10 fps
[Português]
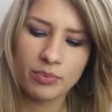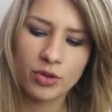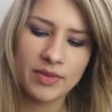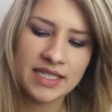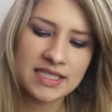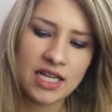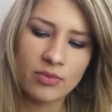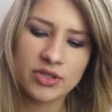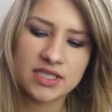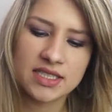Por mais que ela
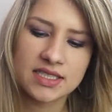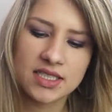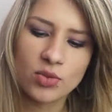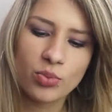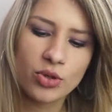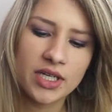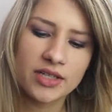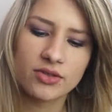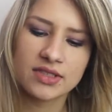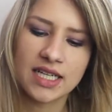possa ter sido
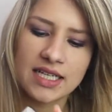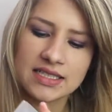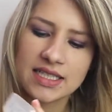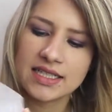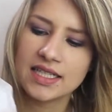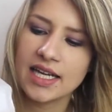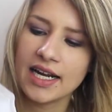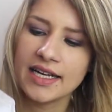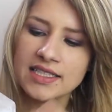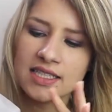polida nas
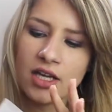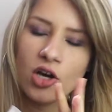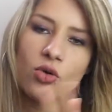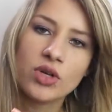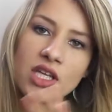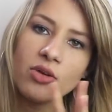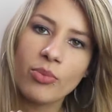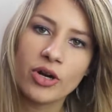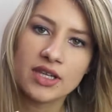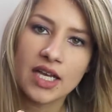laterais, o que
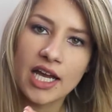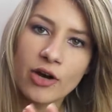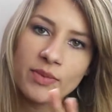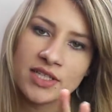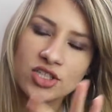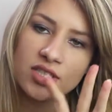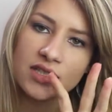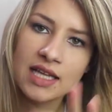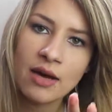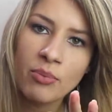importa realmente
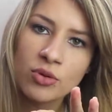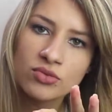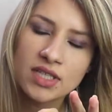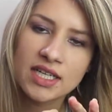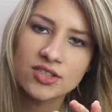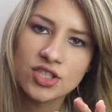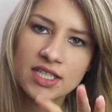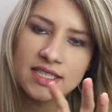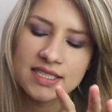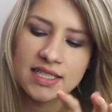na ponteira de
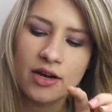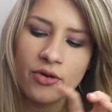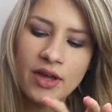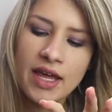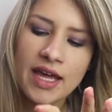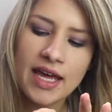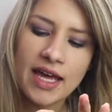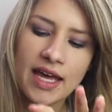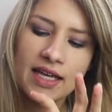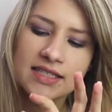cristal
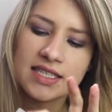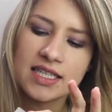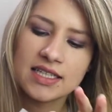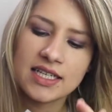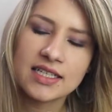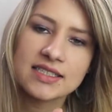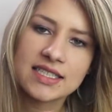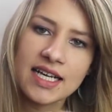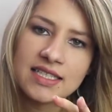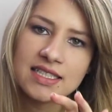é se ela tem
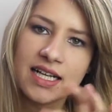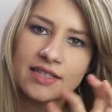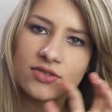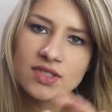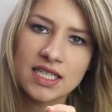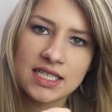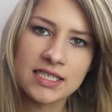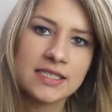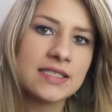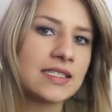seis lados aqui
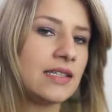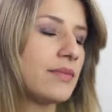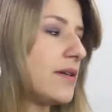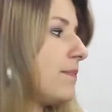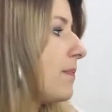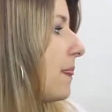em cima.